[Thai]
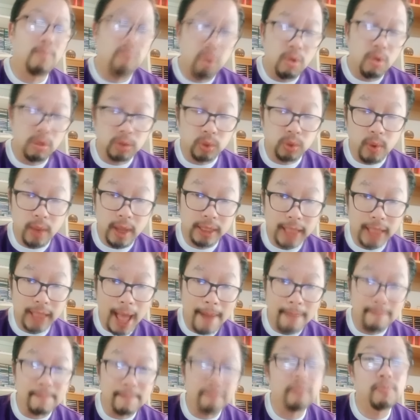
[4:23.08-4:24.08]
พวกตัวเอง
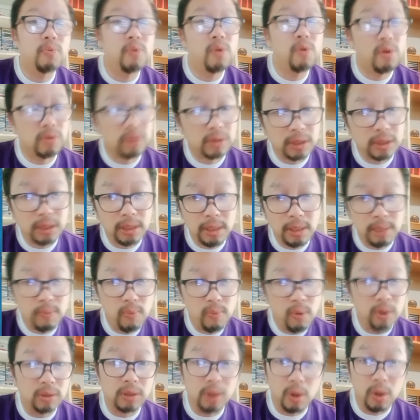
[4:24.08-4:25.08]
ทำพวก
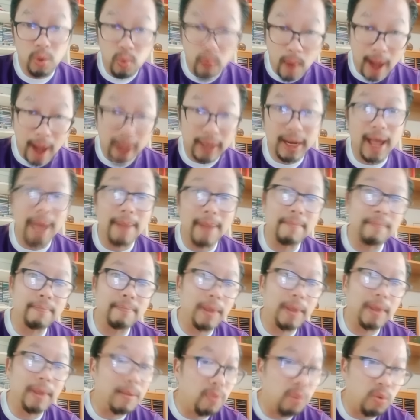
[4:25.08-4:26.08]
พวกทะลุวัง
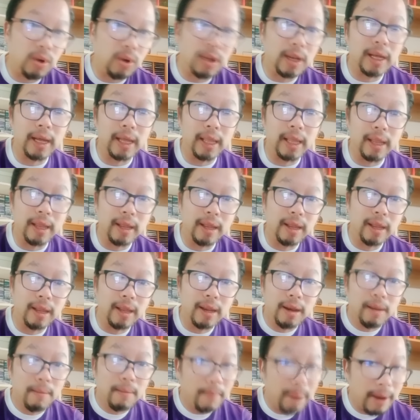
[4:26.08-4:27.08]
ทำไม่พูดเลย
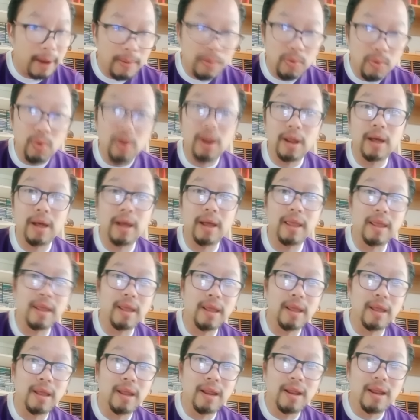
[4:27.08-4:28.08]
ไม่พูดเลย
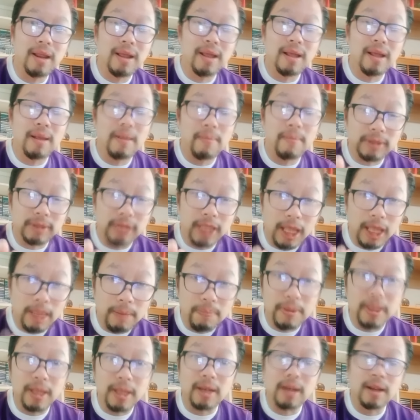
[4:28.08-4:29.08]
ประเทศ
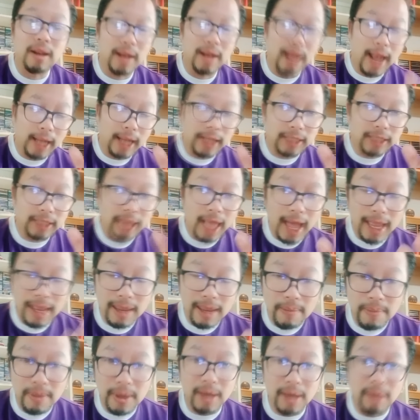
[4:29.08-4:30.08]
ผิด รัฐไทย
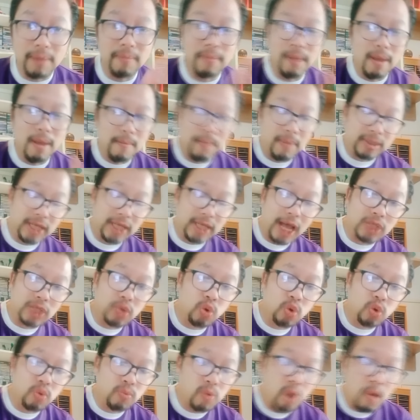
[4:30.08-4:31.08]
ผิด ประชา
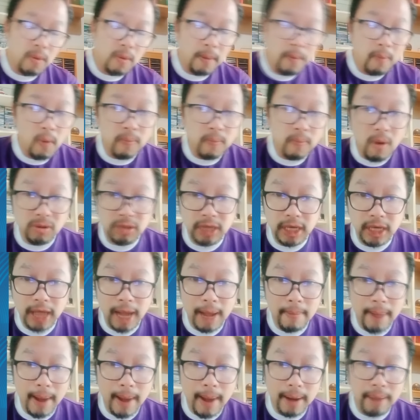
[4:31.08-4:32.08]
ชนผู้ออกมาปกป้องส
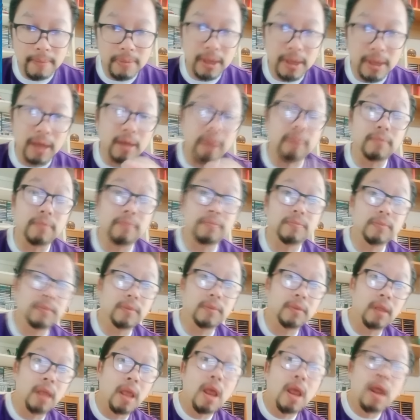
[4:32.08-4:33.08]
ถาบันผิด
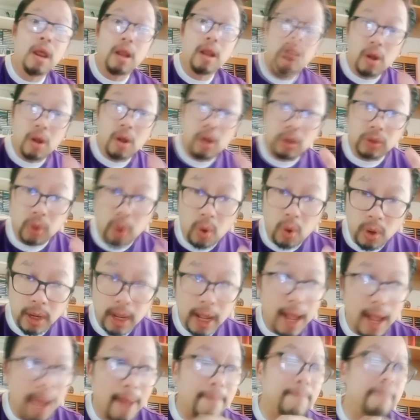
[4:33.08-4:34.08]
ขอโทษ
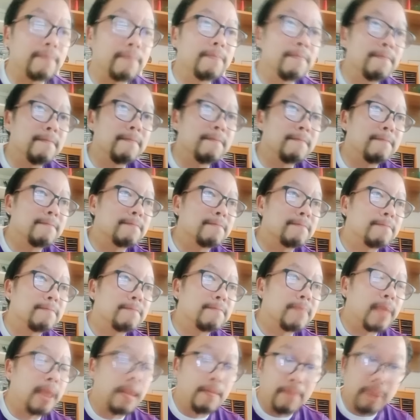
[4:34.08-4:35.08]
นะครับ
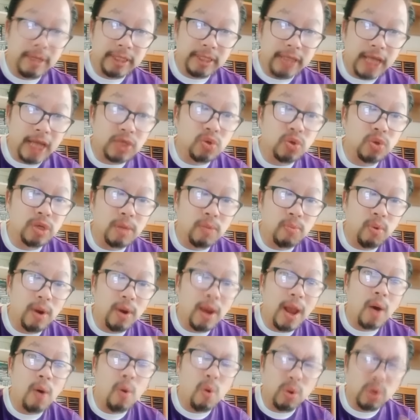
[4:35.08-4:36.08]
ประชาชนอย่างพว
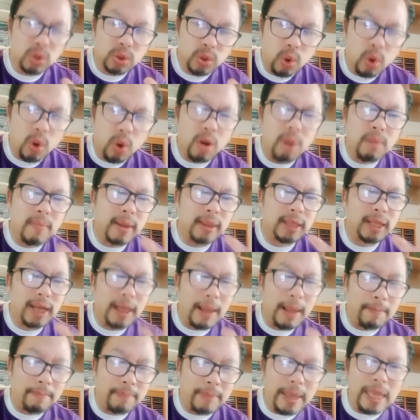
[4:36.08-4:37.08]
กเราอดทนมาตั้
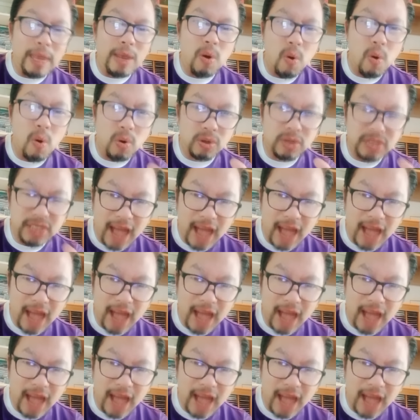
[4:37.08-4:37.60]
งแต่ปี63